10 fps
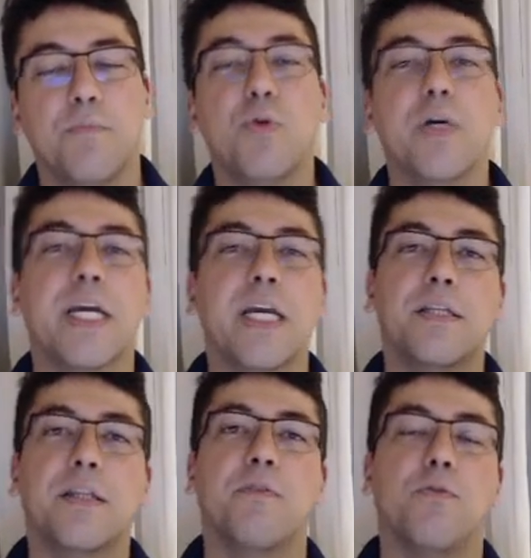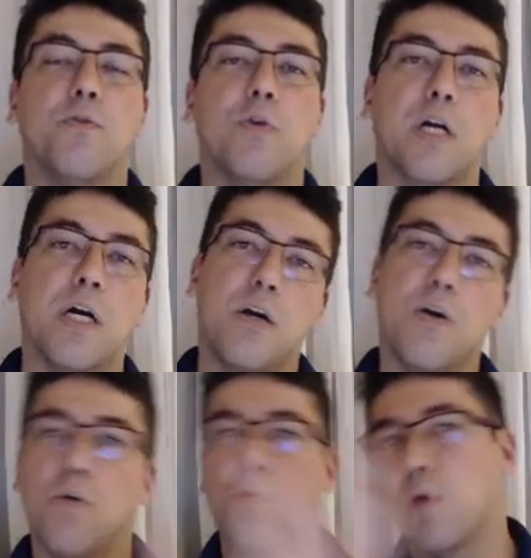Por que, que ele trifurca?
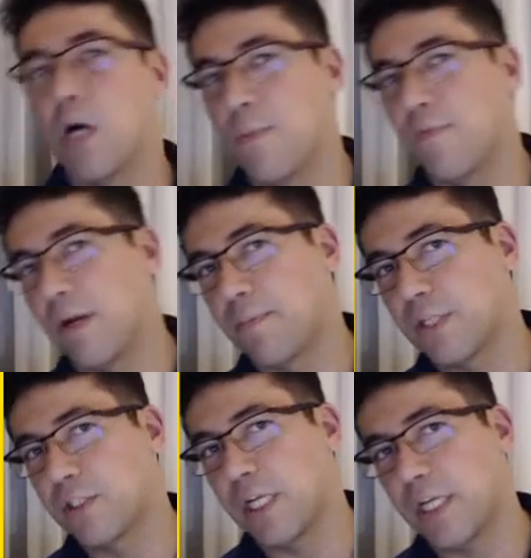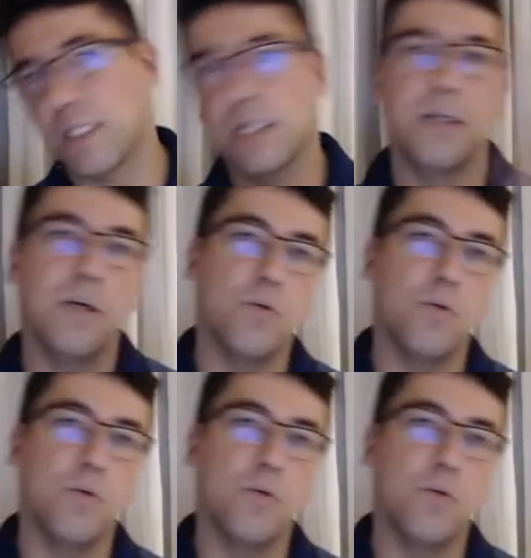Um ramo vai para a direita,